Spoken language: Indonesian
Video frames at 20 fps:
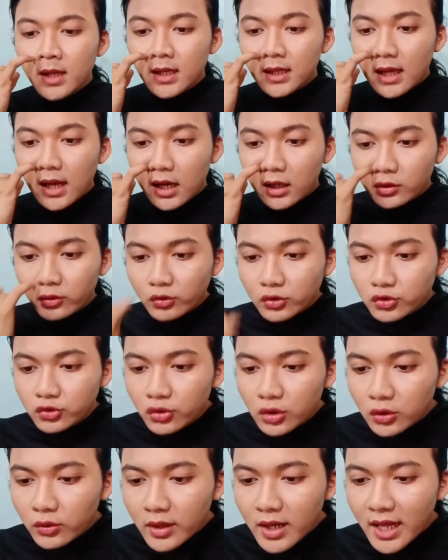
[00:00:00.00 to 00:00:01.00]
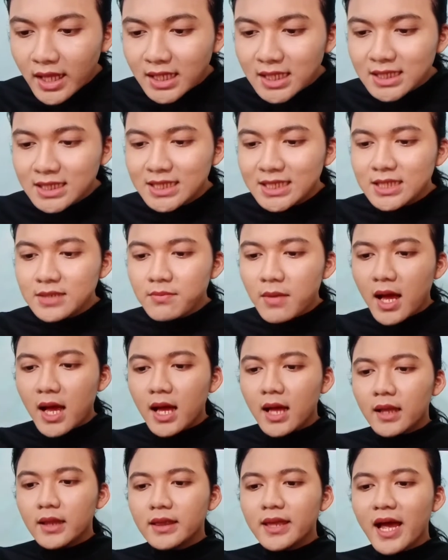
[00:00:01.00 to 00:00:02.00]
yang ketujuh itu ada
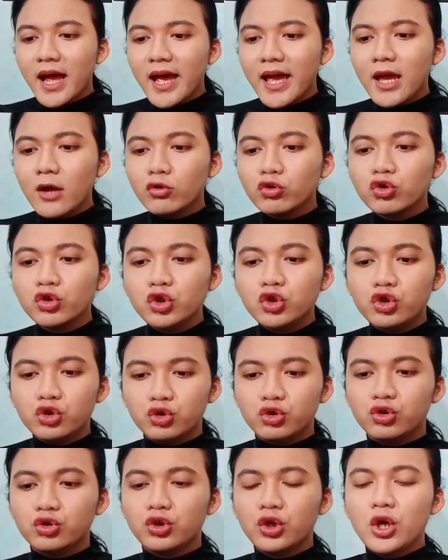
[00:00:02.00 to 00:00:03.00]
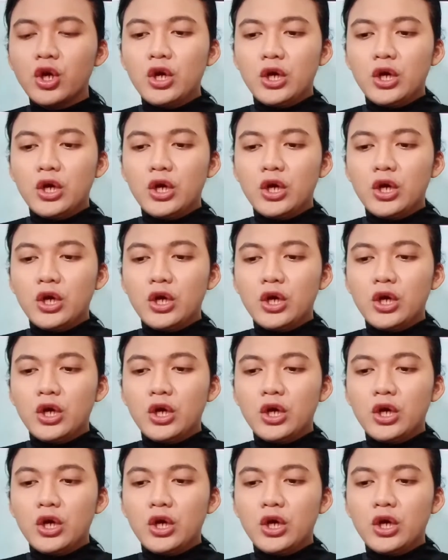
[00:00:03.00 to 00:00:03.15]
Ichima, Nae Uju.